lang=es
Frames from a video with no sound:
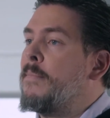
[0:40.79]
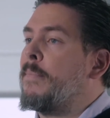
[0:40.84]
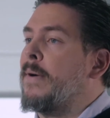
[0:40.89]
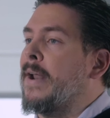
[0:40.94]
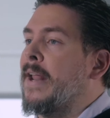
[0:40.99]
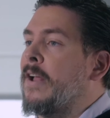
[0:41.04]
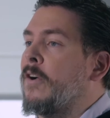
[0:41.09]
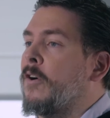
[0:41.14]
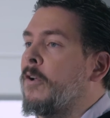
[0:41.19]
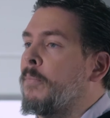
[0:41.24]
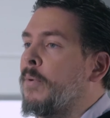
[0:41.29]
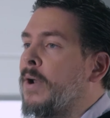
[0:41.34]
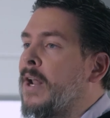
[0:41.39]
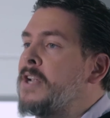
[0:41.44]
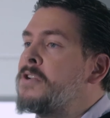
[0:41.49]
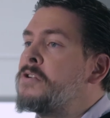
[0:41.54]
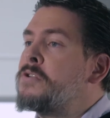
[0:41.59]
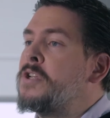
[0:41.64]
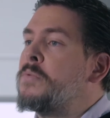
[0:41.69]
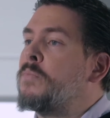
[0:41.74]
para
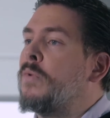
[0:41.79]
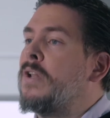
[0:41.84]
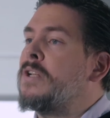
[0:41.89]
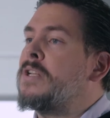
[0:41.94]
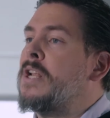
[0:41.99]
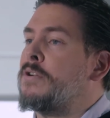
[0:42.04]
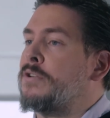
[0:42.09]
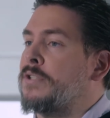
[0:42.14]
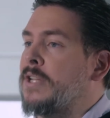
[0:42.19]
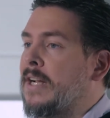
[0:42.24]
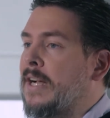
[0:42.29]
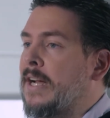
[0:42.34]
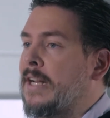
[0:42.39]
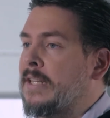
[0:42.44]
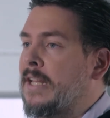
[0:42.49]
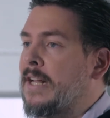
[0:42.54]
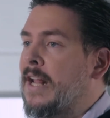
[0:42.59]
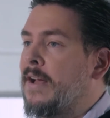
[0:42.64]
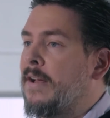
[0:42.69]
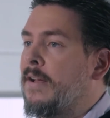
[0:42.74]
incorporar esos inmuebles a nuestra
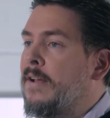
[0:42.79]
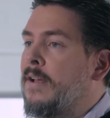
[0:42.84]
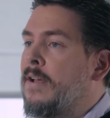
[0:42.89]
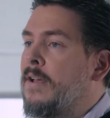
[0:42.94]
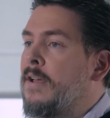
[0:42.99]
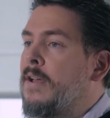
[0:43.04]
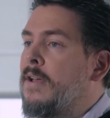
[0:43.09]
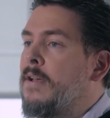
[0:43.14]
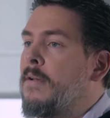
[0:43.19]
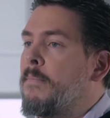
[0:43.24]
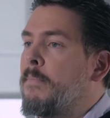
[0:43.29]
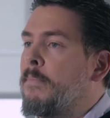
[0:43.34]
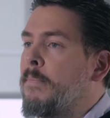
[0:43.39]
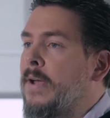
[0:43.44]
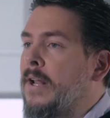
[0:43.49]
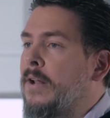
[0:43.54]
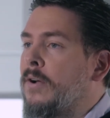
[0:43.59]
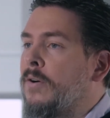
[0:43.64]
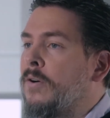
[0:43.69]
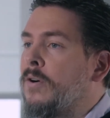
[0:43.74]
cartera.
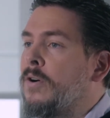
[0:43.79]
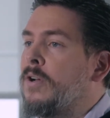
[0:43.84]
Pero,